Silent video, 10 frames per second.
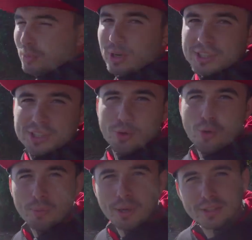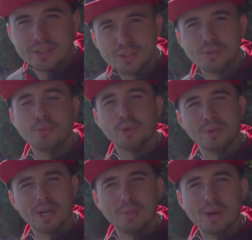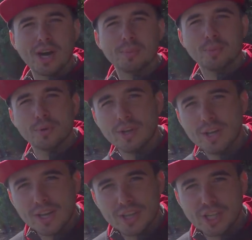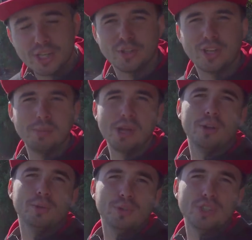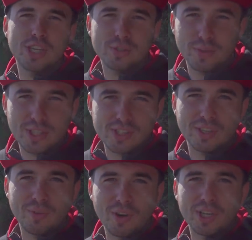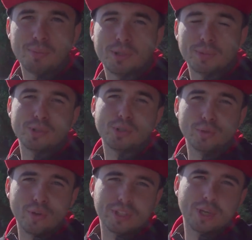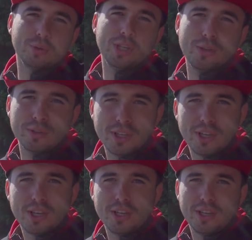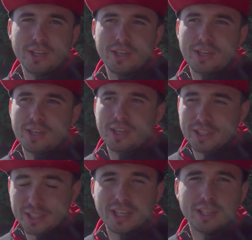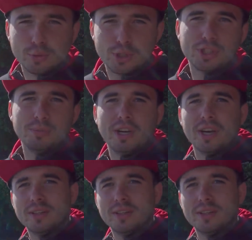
рыбу Алексей Горбань, чемпион мира по карпу. К счастью для меня, он не участвует в этих соревнованиях, потому что ловит окуней он иногда лучше, чем я.